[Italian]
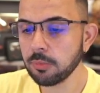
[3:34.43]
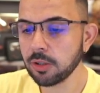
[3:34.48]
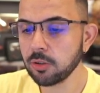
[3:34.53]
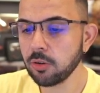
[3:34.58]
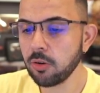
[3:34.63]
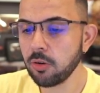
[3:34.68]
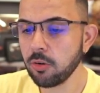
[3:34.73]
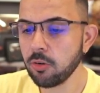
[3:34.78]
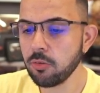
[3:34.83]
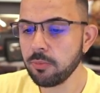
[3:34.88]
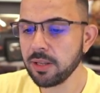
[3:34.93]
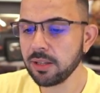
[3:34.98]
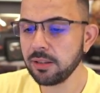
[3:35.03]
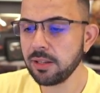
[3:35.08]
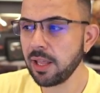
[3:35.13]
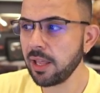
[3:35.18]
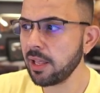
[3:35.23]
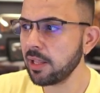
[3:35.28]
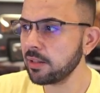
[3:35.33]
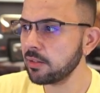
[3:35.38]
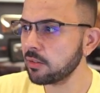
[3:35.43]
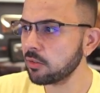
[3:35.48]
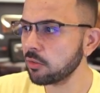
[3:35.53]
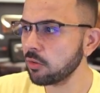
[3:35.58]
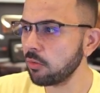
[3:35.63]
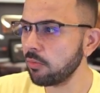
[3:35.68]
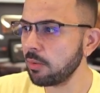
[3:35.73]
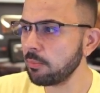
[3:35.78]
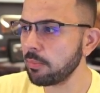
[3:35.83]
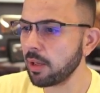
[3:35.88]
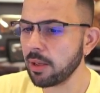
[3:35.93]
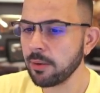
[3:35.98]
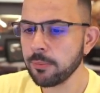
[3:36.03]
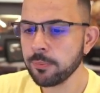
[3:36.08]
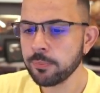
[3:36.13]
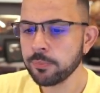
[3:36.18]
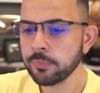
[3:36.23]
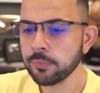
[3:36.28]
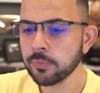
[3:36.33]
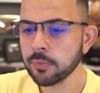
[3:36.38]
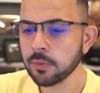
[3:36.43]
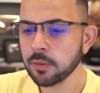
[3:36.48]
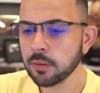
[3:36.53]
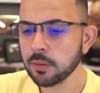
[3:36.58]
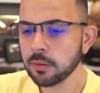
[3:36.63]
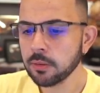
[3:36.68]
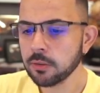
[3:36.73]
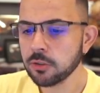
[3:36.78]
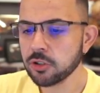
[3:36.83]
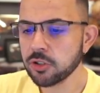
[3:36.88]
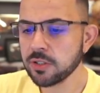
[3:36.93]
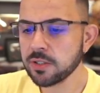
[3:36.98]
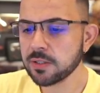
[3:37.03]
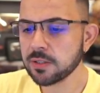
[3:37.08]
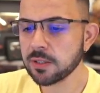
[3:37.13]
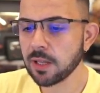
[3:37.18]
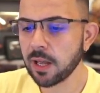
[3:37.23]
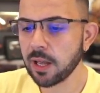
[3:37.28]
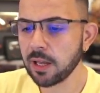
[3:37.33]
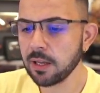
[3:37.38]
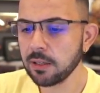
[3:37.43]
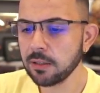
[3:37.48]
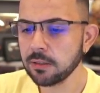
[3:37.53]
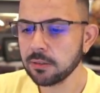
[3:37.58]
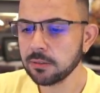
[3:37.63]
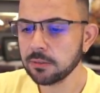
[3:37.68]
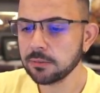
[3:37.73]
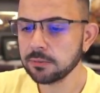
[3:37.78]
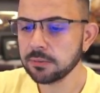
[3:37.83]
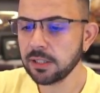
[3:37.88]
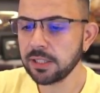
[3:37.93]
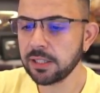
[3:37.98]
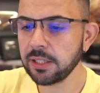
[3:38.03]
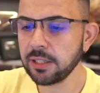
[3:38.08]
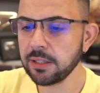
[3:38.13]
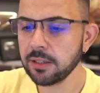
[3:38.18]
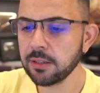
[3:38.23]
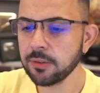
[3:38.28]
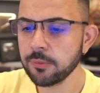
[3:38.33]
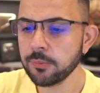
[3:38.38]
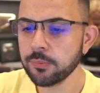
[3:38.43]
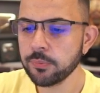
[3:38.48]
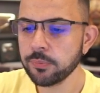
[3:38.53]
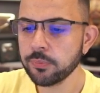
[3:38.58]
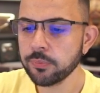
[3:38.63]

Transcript: Madonna, com'è denso. Vabbè. Ci sta. Vedi?